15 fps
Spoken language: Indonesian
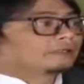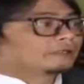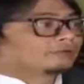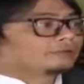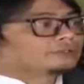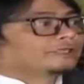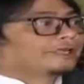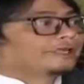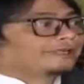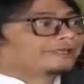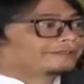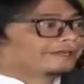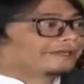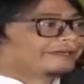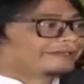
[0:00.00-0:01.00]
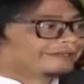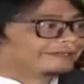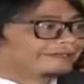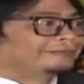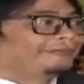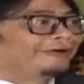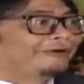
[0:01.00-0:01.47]
kuntilanak nangkring
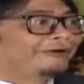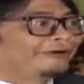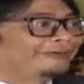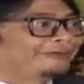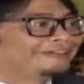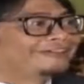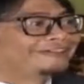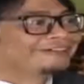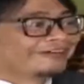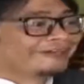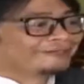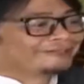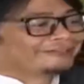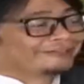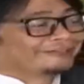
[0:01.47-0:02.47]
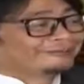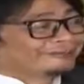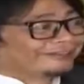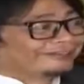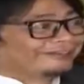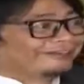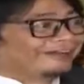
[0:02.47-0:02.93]
di pohon gitu kan
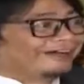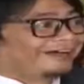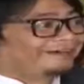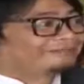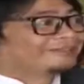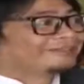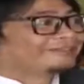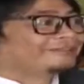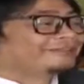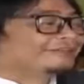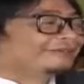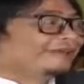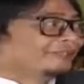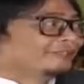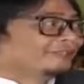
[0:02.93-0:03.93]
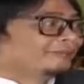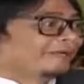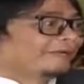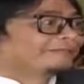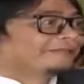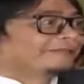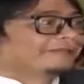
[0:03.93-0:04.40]
hutan-hutan gelap gitu atau
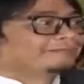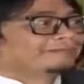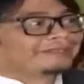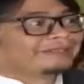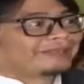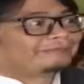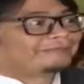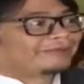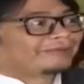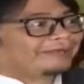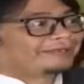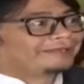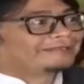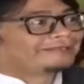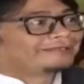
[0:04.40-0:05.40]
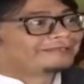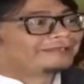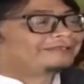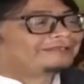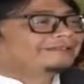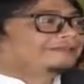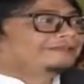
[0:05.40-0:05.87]
pantai yang menyeramkan gitu ya.